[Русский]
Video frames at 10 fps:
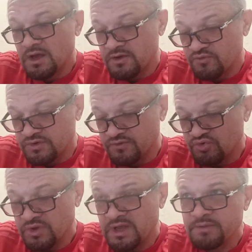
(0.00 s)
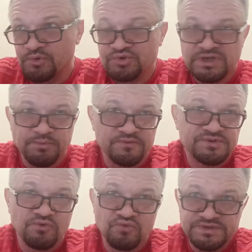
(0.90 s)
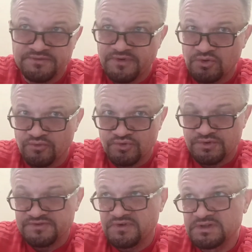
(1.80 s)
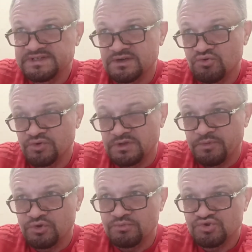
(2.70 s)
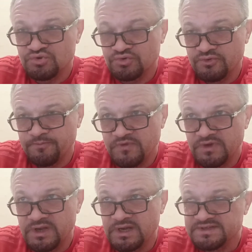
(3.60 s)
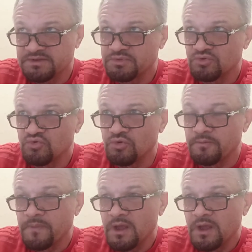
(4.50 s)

Вот, в итоге они получают, по-моему, всего 8 фолов, то есть фолы заходят, при том, что Вильяреал забил гол.